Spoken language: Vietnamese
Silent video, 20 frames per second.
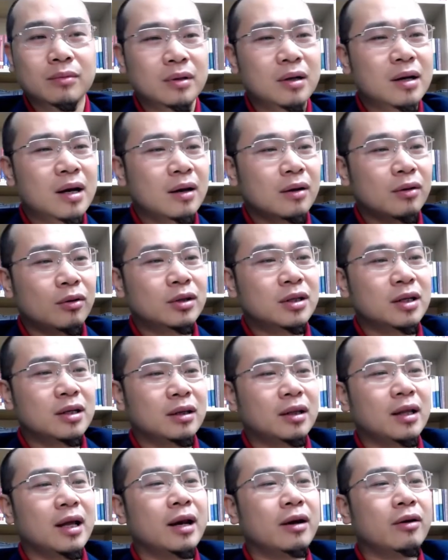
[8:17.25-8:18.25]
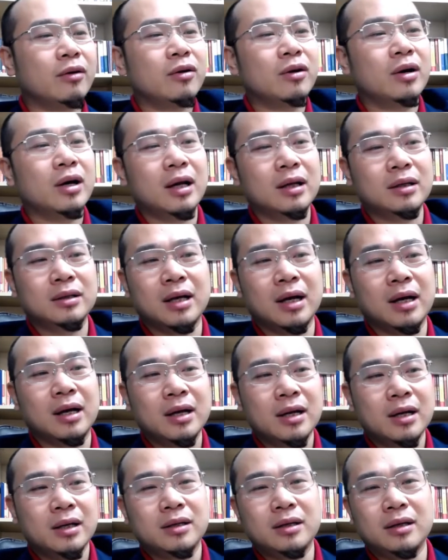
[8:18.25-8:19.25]
Tức là có chỉ tiền nó gọi là chỉ,
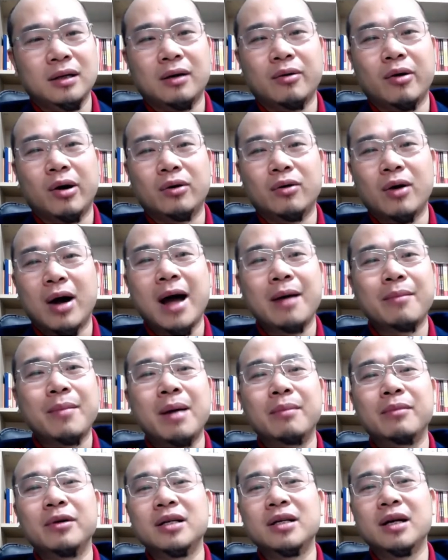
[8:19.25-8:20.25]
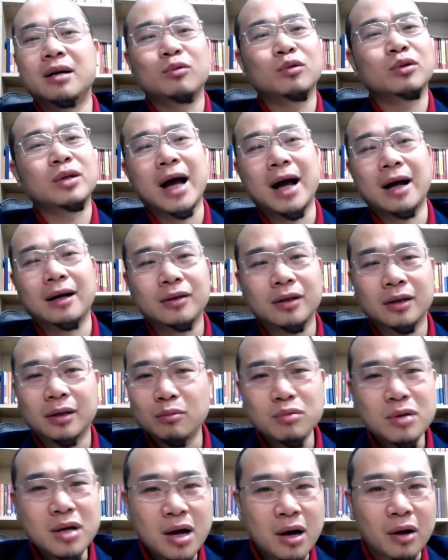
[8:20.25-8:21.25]
chỉ được khoảng độ hai ba mươi triệu một tháng thôi,
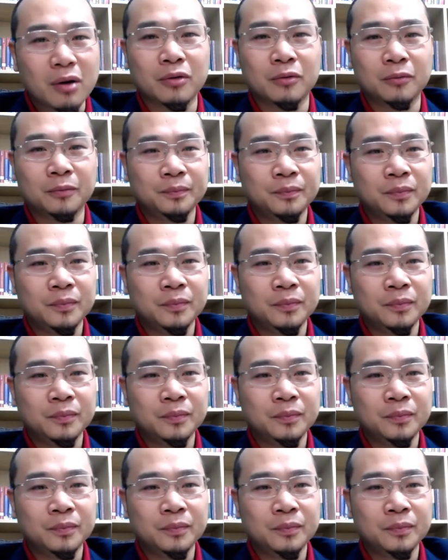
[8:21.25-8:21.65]
không nhiều.